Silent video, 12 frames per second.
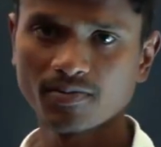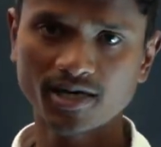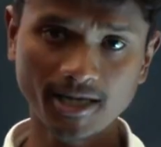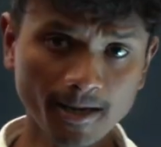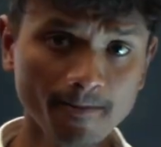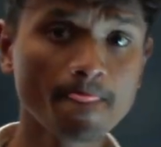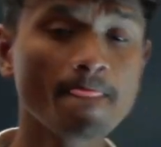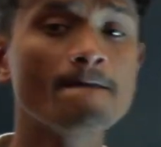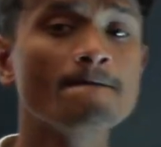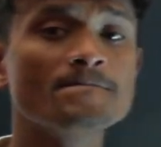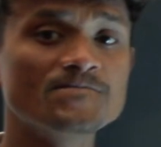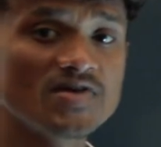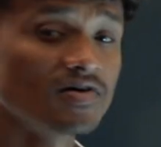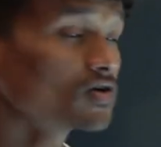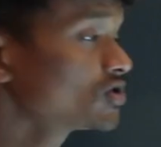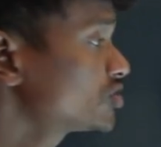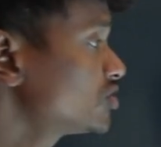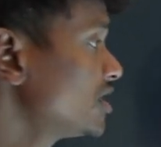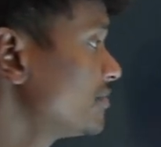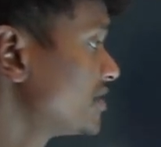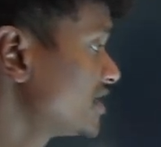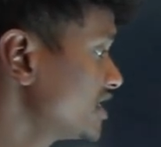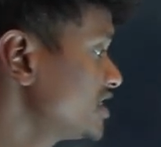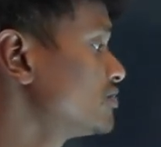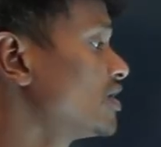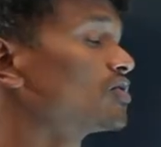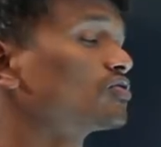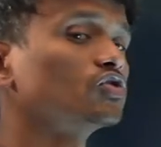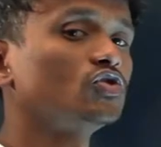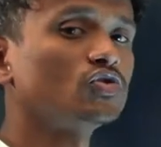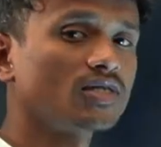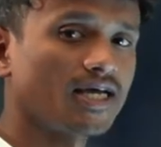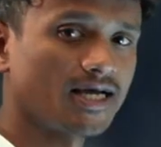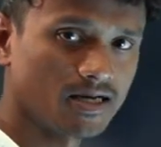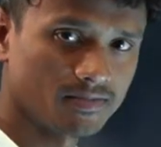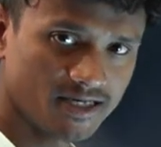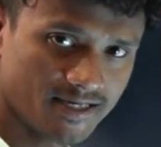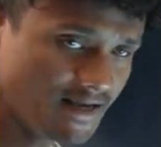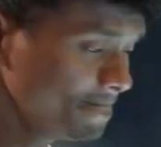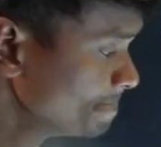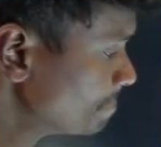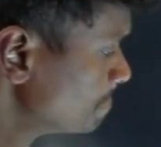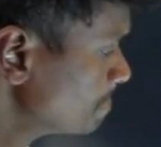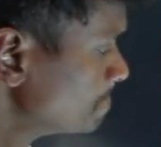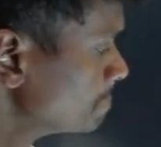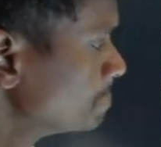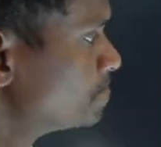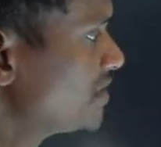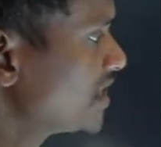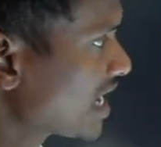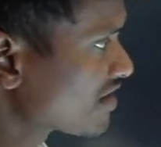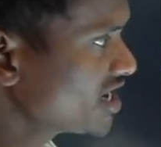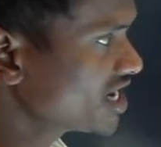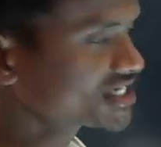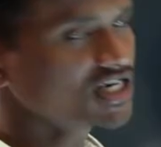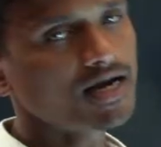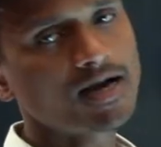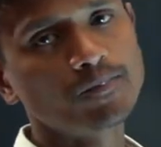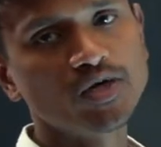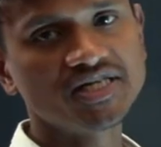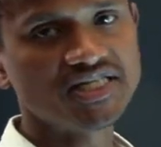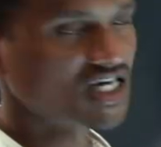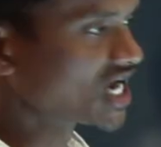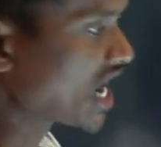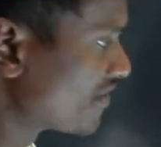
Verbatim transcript: కాబట్టి ఎవరికి వస్తున్నాయి బ్రిటిష్ వాళ్ళకు వస్తున్నాయి కాబట్టి మీకు అరవై లక్షలు డబ్బులు ఇచ్చినాం